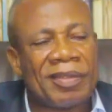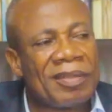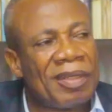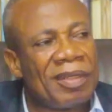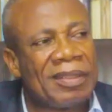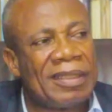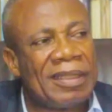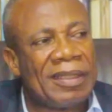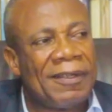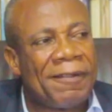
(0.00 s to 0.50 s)

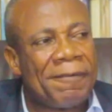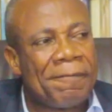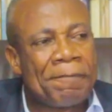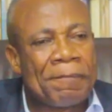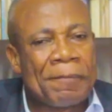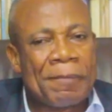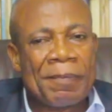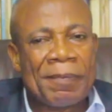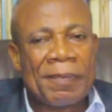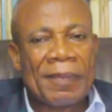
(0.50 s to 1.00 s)
de
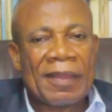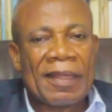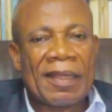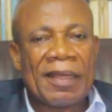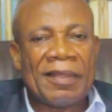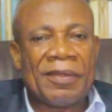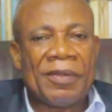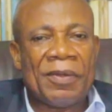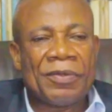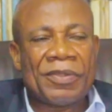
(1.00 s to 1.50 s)

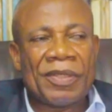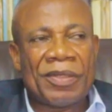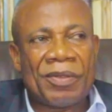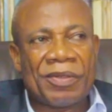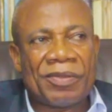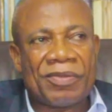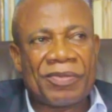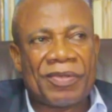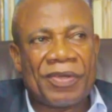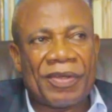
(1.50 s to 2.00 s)
Et donc je
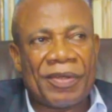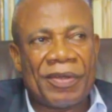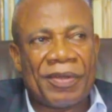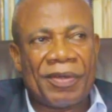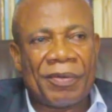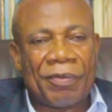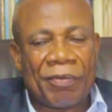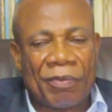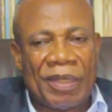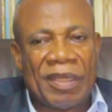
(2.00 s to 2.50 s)
note
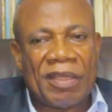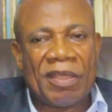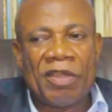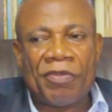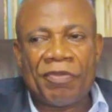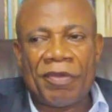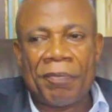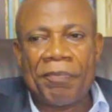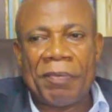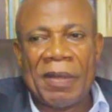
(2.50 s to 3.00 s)
que oui, il fait